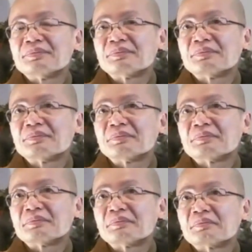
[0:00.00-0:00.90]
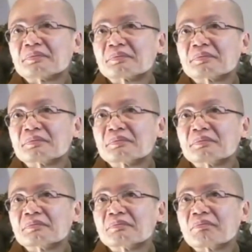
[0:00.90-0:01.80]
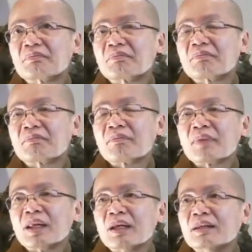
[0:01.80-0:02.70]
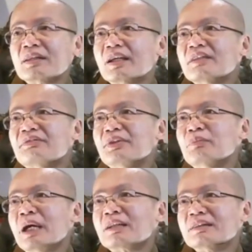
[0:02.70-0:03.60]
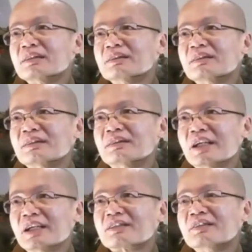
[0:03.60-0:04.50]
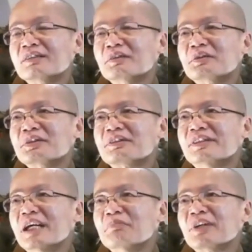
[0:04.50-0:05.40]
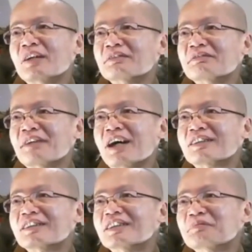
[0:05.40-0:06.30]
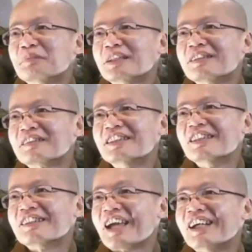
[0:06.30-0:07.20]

우리는 이 생에 빨리 정토에 가기 위해서 수행해야 합니다. 사실 우리는 다시 돌아오기 위해서 정토에